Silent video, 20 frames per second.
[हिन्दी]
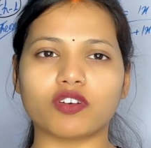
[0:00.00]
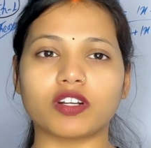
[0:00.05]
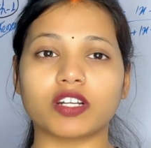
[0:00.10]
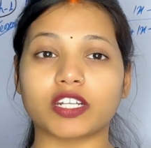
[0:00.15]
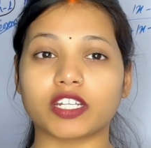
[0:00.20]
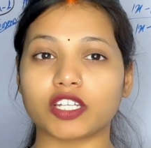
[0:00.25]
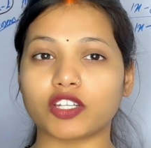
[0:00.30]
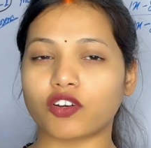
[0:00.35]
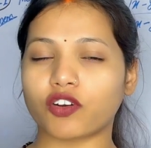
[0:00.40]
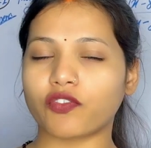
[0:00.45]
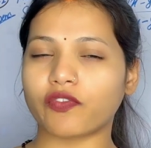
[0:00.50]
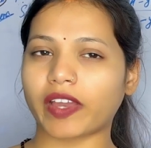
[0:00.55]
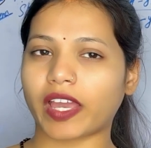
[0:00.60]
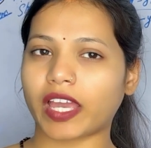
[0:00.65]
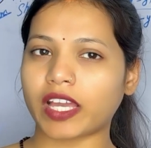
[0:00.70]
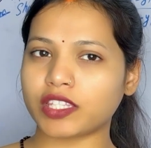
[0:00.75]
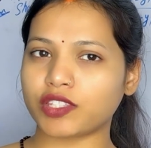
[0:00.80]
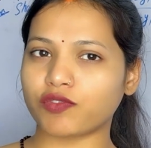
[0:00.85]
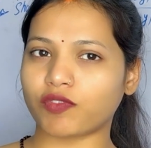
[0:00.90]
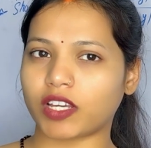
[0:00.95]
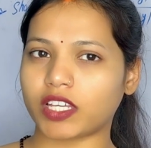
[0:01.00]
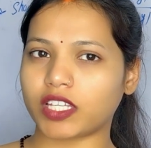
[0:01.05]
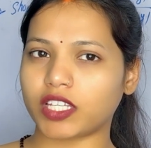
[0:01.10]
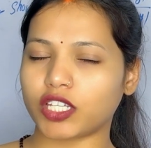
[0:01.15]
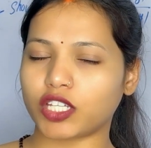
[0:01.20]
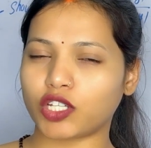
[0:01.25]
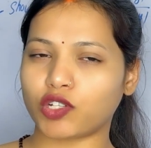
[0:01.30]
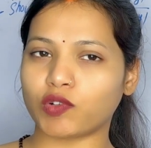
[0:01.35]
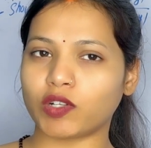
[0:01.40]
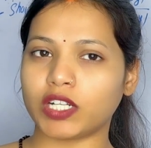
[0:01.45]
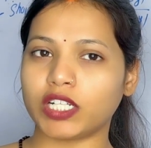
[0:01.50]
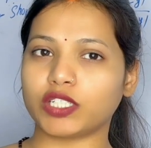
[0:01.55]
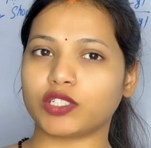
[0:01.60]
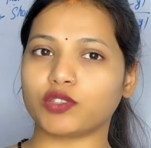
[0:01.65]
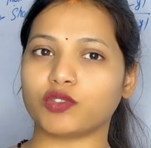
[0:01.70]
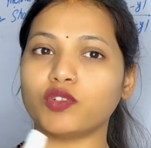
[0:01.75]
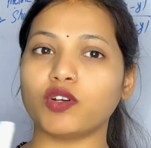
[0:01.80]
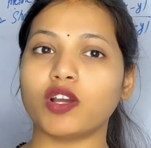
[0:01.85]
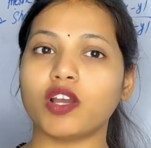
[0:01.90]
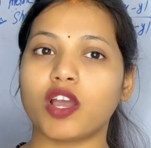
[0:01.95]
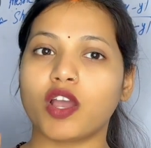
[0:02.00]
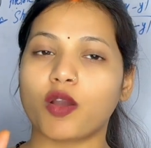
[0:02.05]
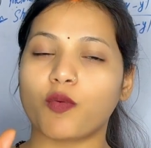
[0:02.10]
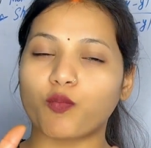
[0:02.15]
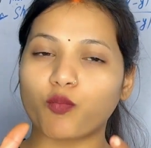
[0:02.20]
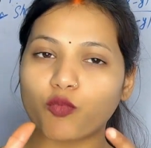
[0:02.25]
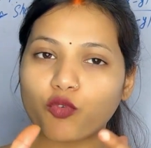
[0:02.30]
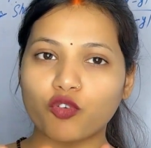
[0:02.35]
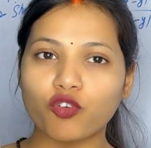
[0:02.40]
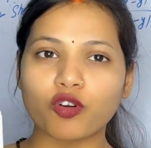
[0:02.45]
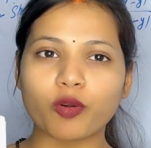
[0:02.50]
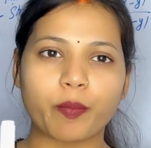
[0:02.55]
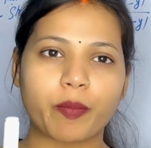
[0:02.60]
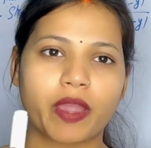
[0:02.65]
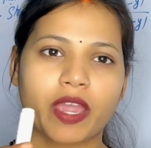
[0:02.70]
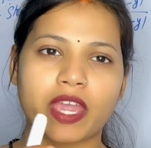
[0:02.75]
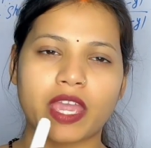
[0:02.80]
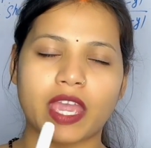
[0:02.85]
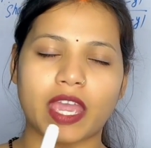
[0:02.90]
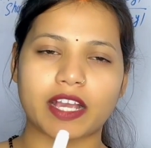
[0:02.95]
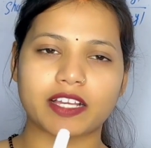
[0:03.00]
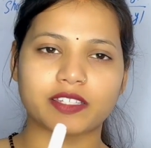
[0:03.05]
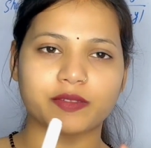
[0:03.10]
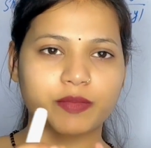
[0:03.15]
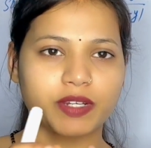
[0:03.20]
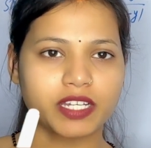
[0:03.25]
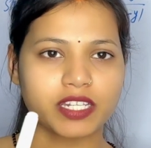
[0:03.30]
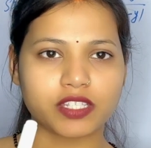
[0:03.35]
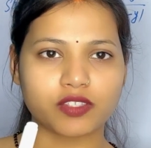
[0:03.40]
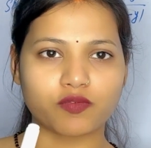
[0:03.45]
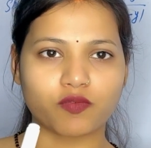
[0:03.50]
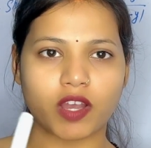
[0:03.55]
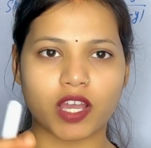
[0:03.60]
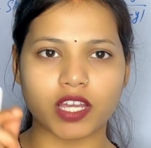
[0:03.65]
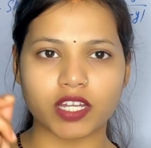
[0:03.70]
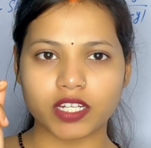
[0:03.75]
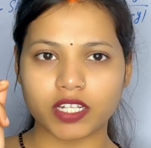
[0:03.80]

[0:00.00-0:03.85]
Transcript: डी ऑफ एक्स वाई इक्वल टू मोड में है एक्स माइनस वाई